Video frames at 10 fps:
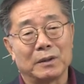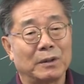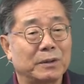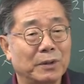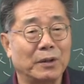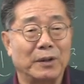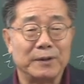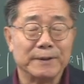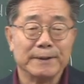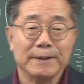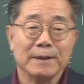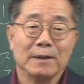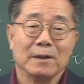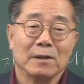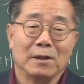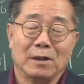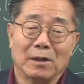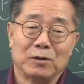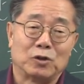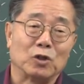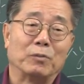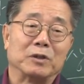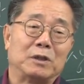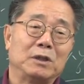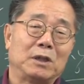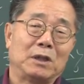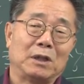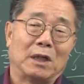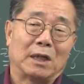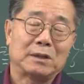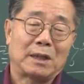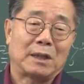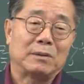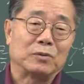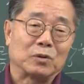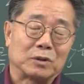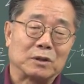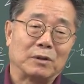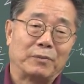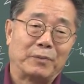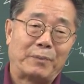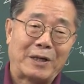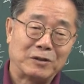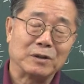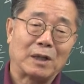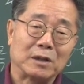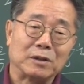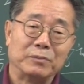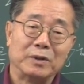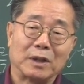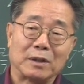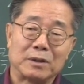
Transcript: 그래서 저도 뭐 지식인의 한 사람으로서 그걸 뭐 반성하는 겁니다.